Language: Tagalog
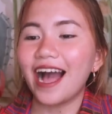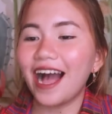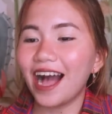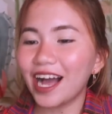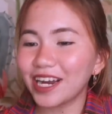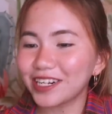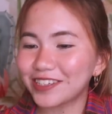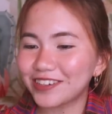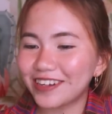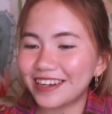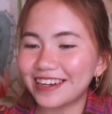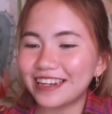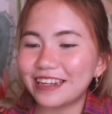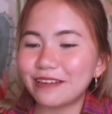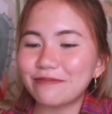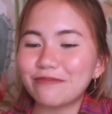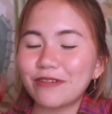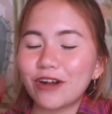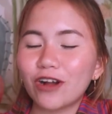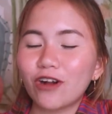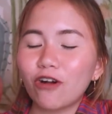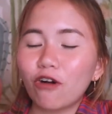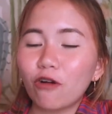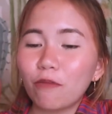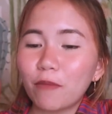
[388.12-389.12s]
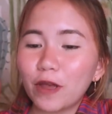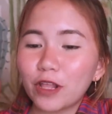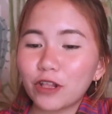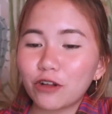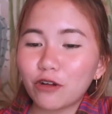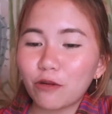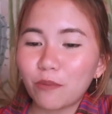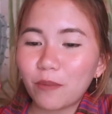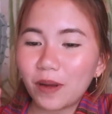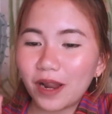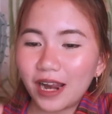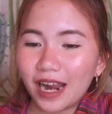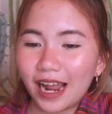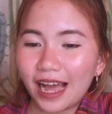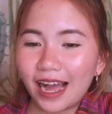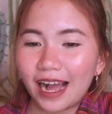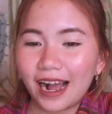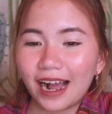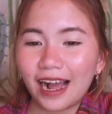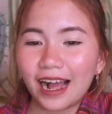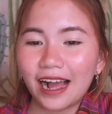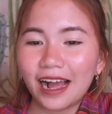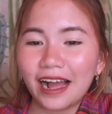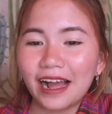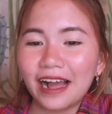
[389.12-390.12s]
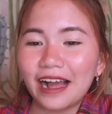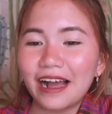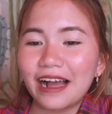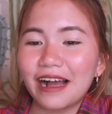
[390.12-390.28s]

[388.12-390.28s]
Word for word: Actually, pag open ko pa lang,